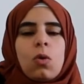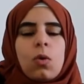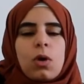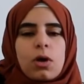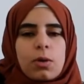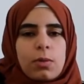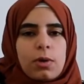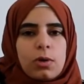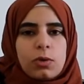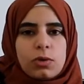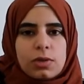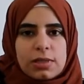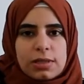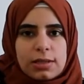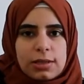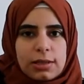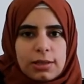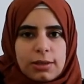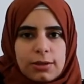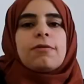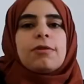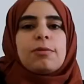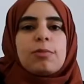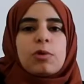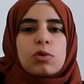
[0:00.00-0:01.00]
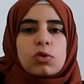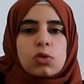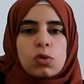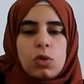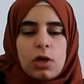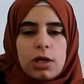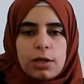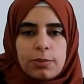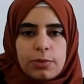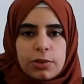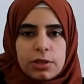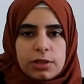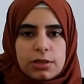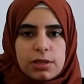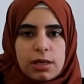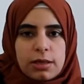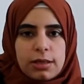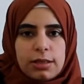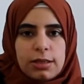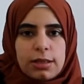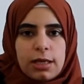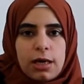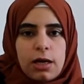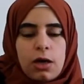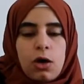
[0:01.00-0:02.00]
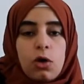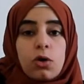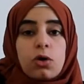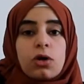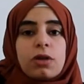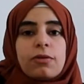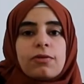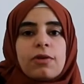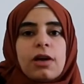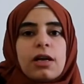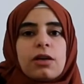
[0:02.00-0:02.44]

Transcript: 1994 في الموسوعة البريطانية عرف